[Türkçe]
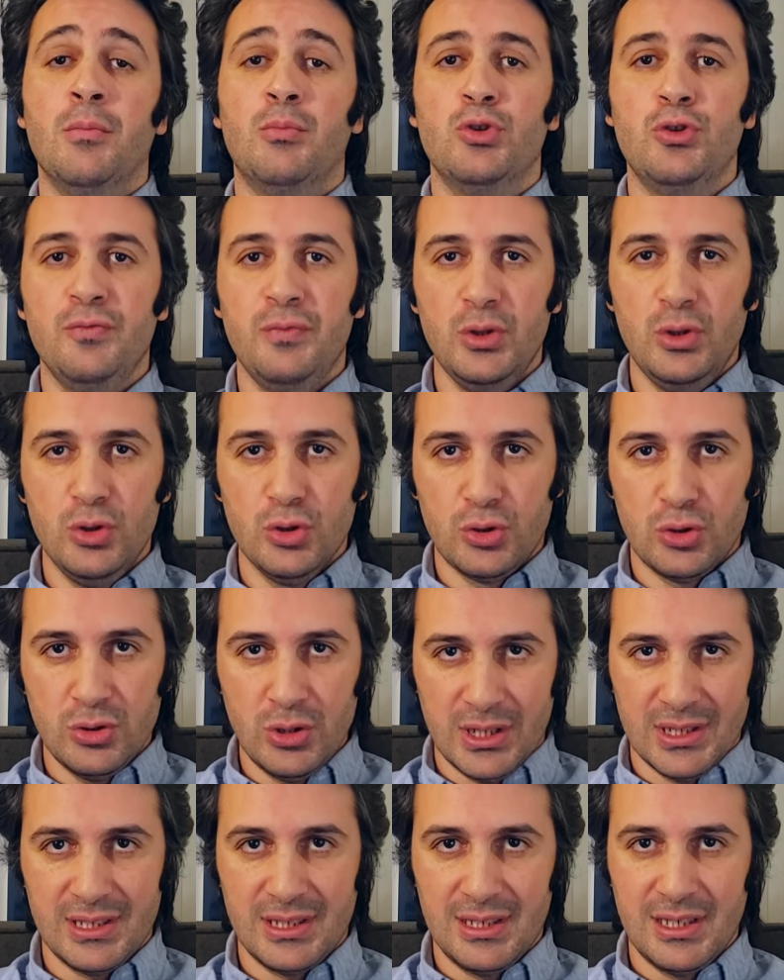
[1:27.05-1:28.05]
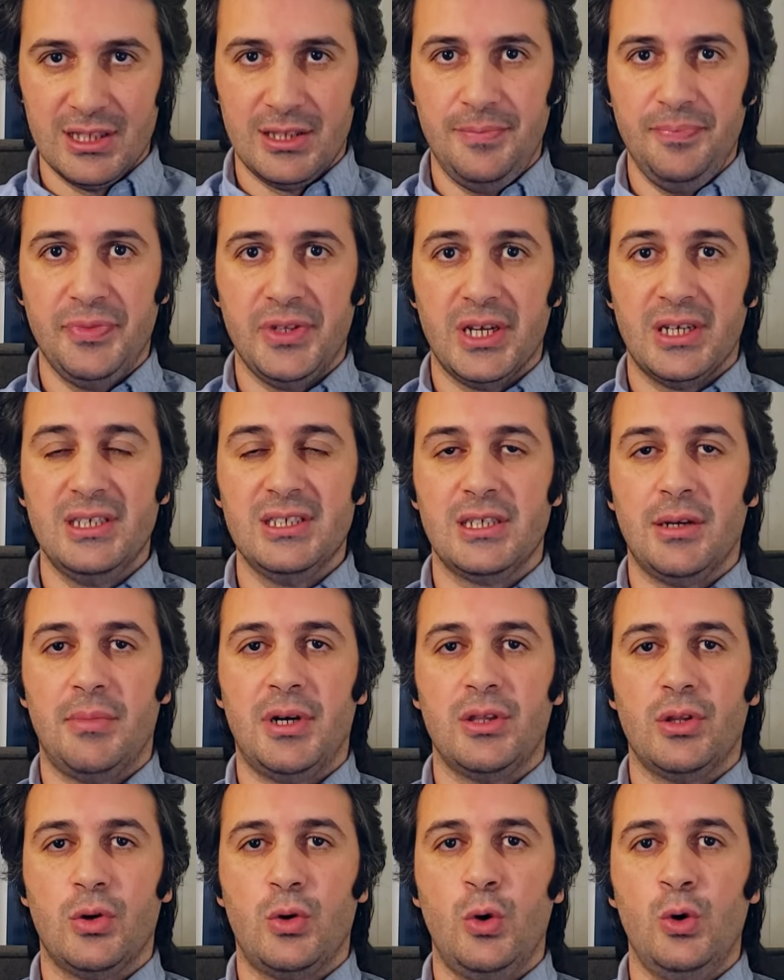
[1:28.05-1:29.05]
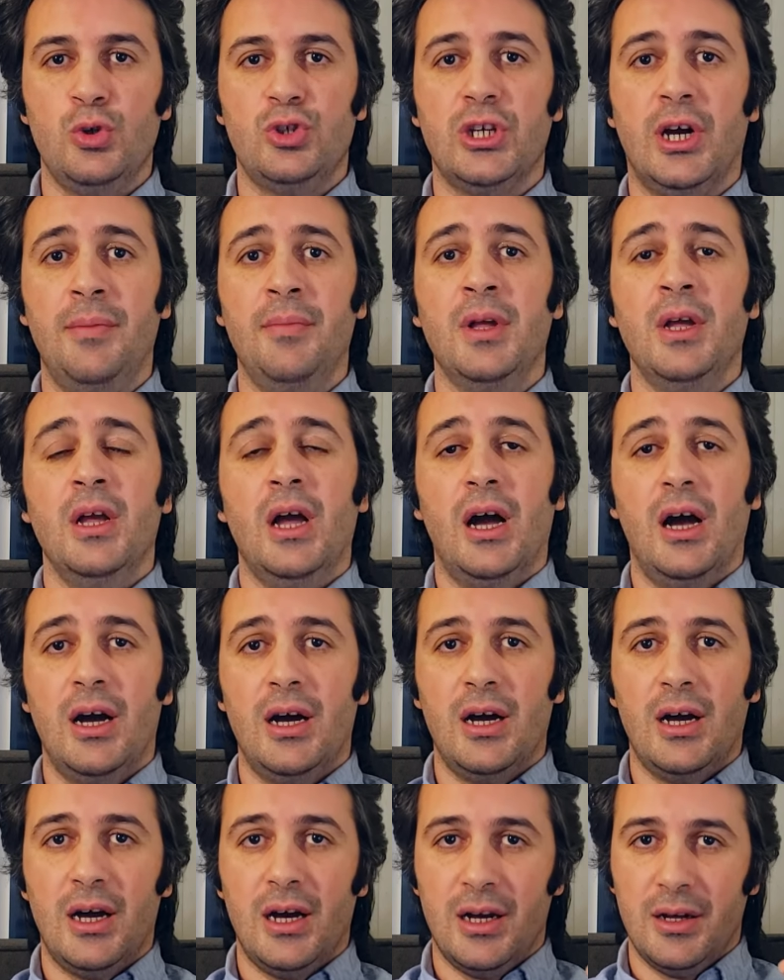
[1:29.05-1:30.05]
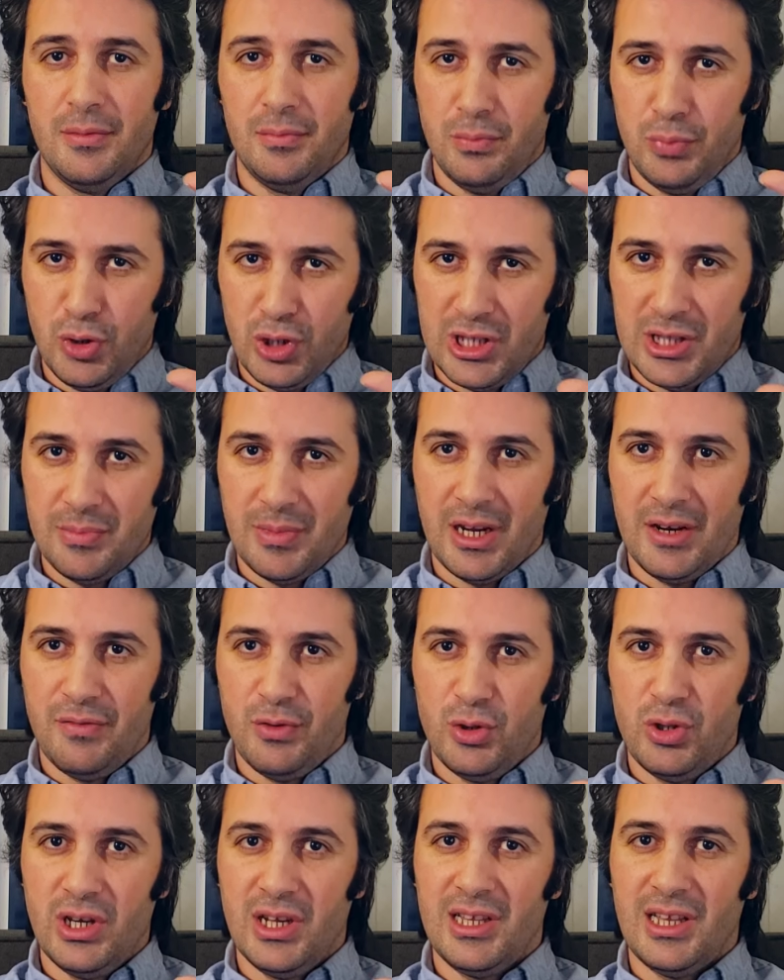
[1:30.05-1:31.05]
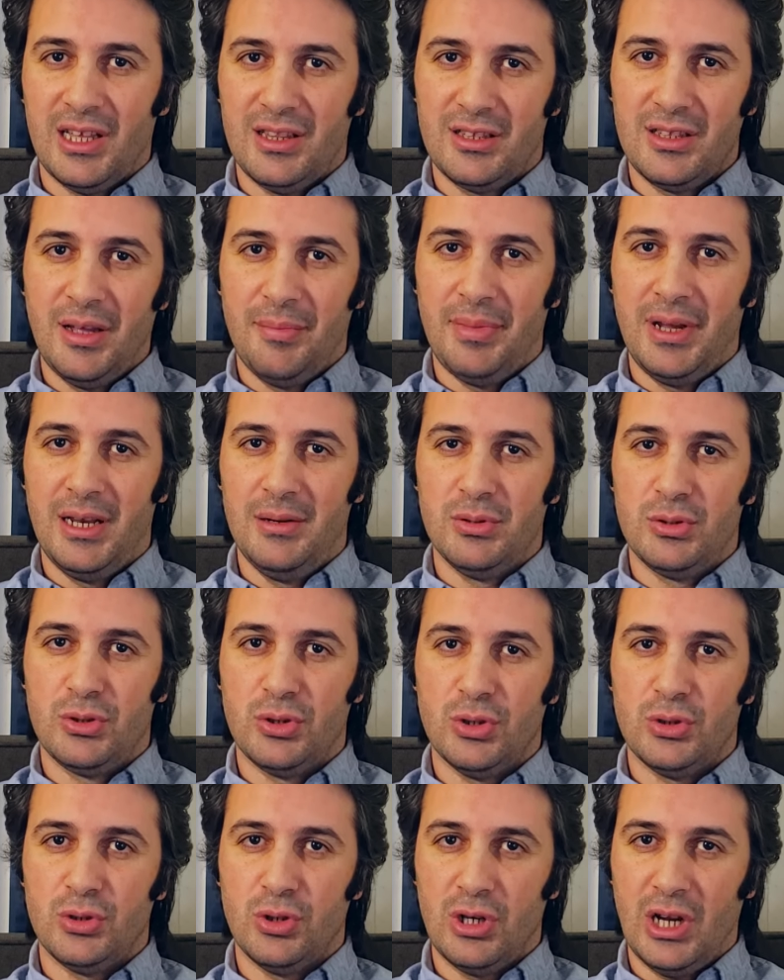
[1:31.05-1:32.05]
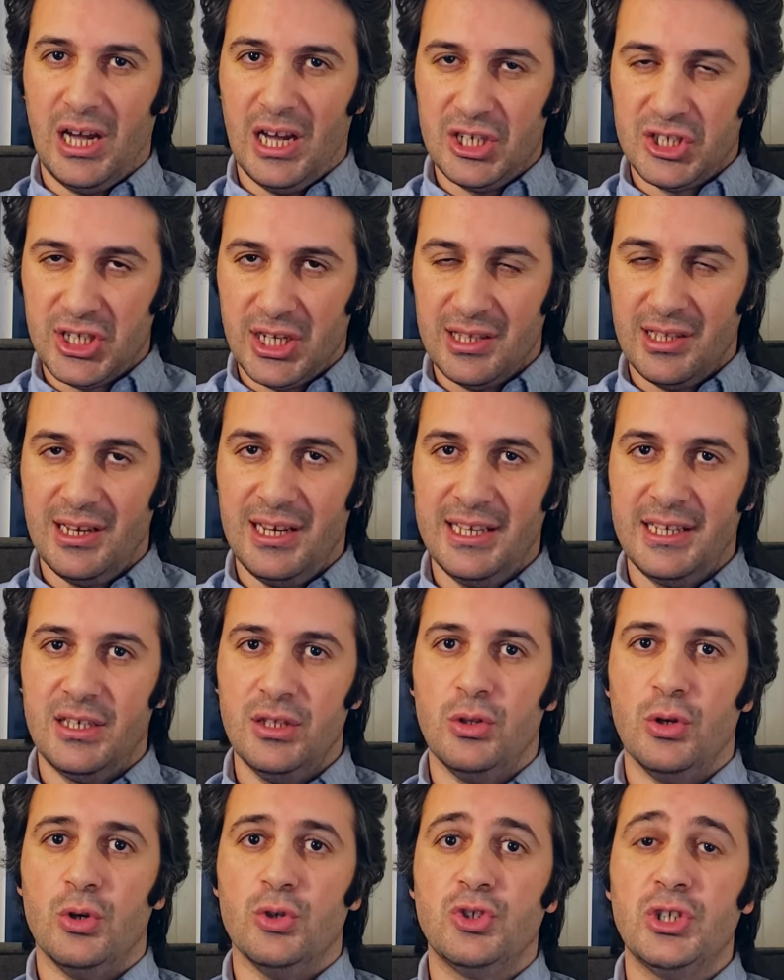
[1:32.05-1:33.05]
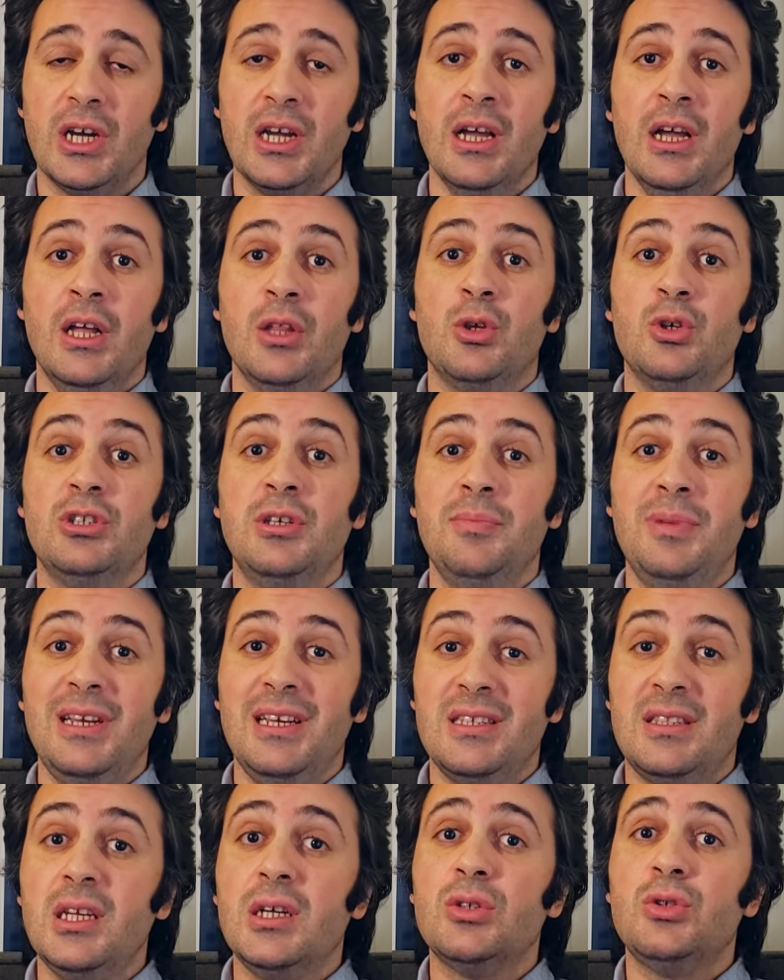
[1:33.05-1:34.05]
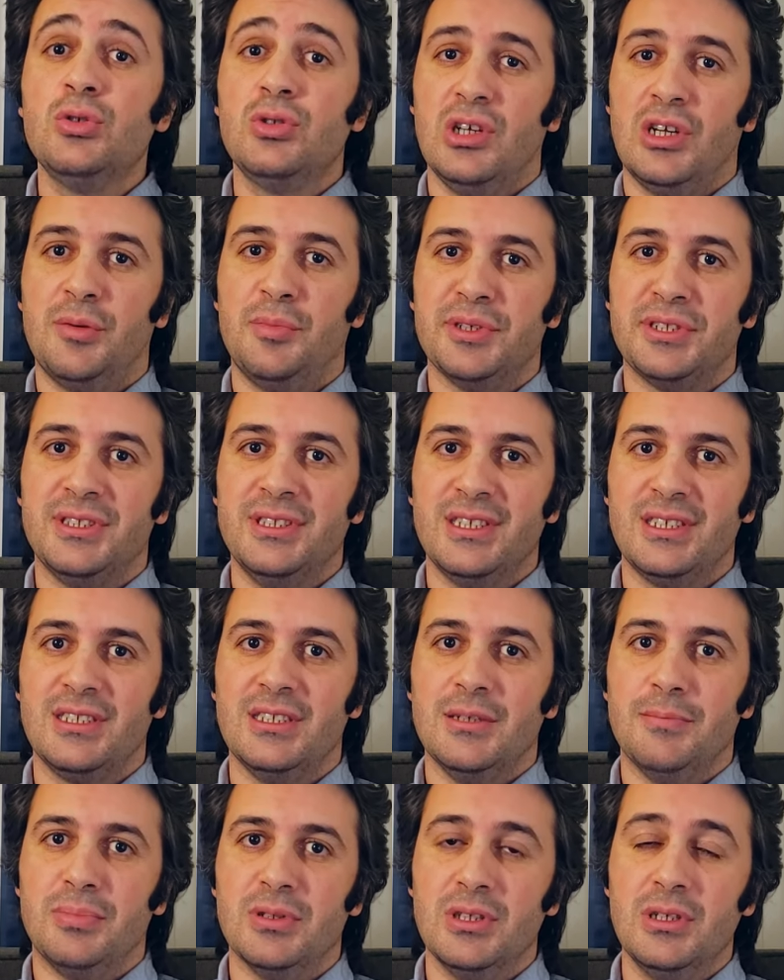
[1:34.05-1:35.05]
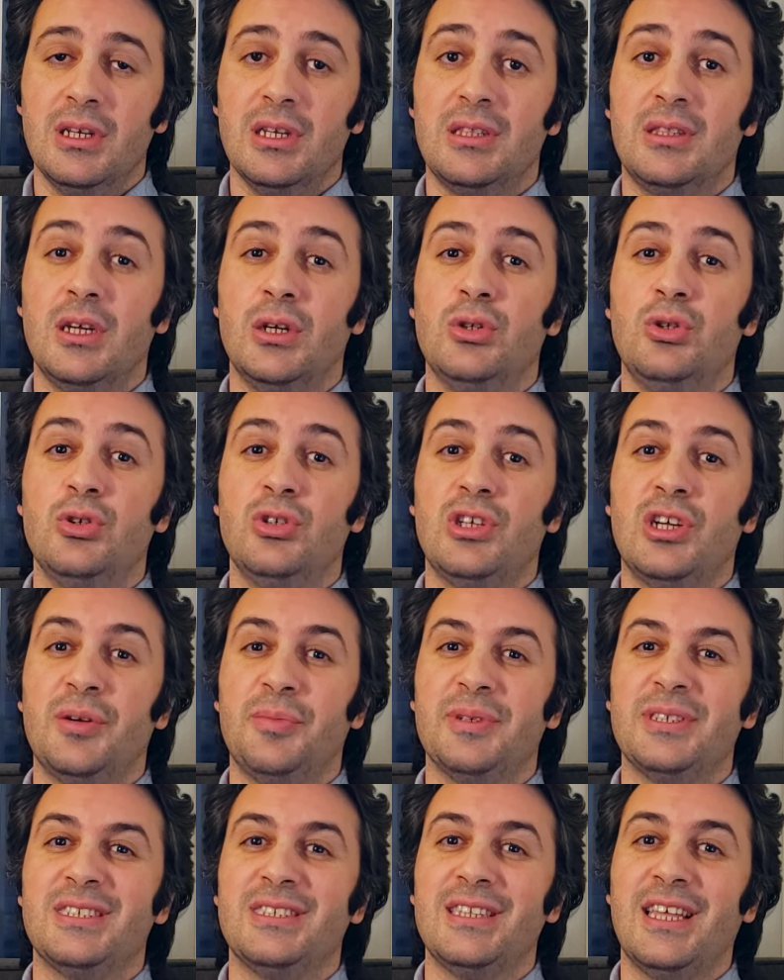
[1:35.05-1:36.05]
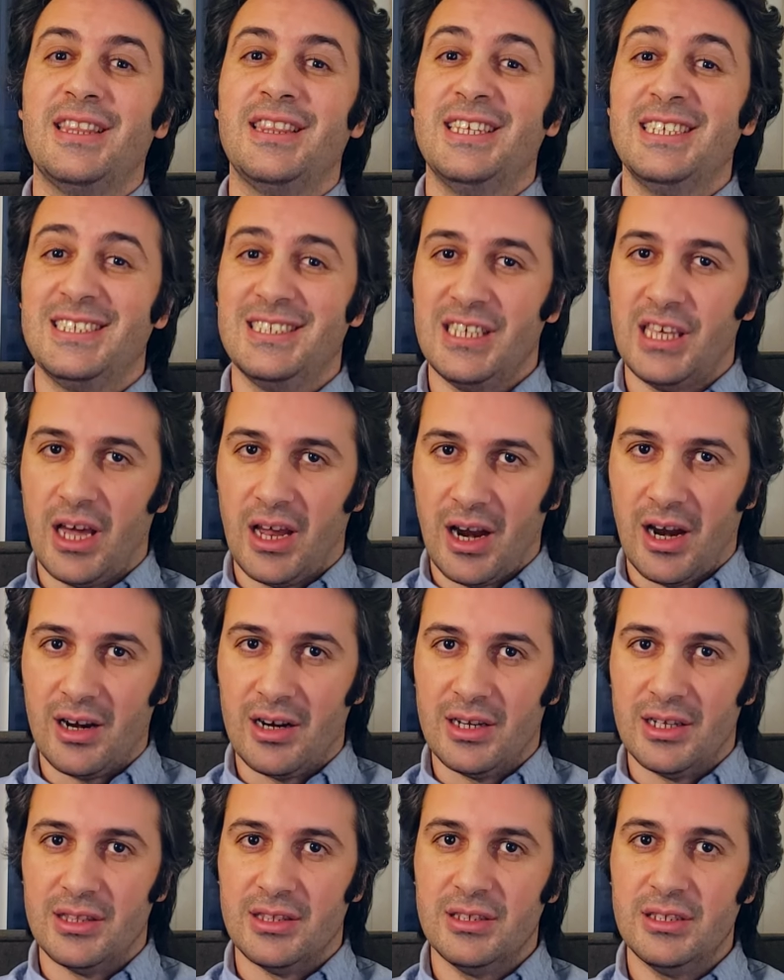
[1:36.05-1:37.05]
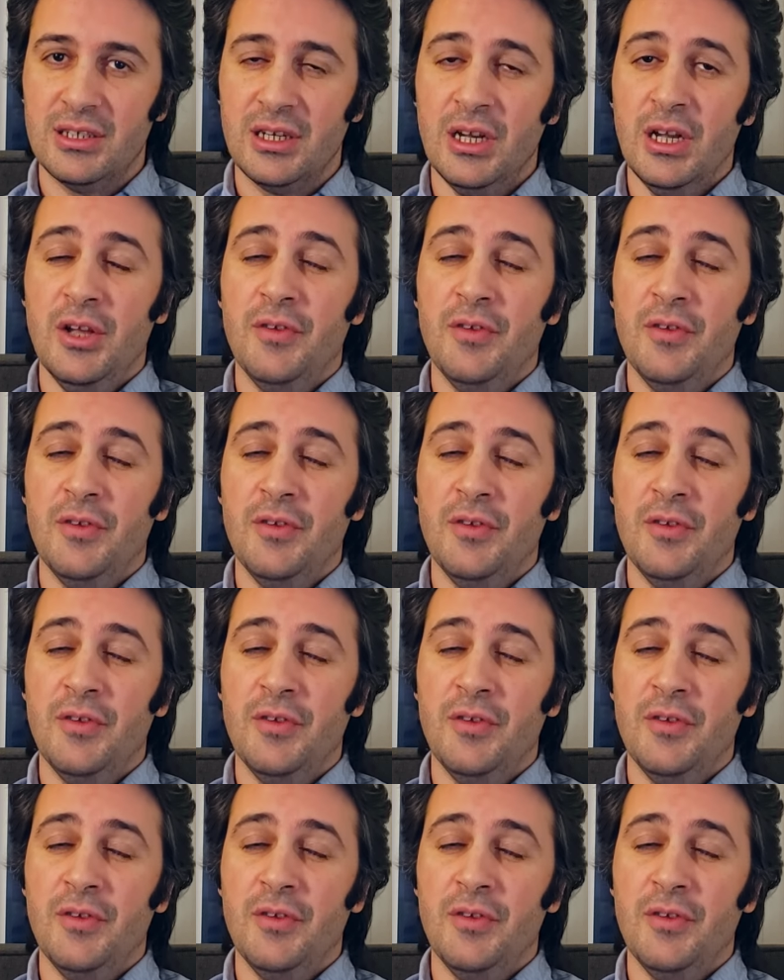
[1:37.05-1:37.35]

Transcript: Bunun videosunu hazırladım. Yakın zamanda koyacağım. Ee, büyük ihtimalle video yayınlandıktan belli bir süre sonra aşağıda linki de olacak. Dolayısıyla bir literatür taraması nasıl yapılır? Literatür taramasından nasıl yararlanılır?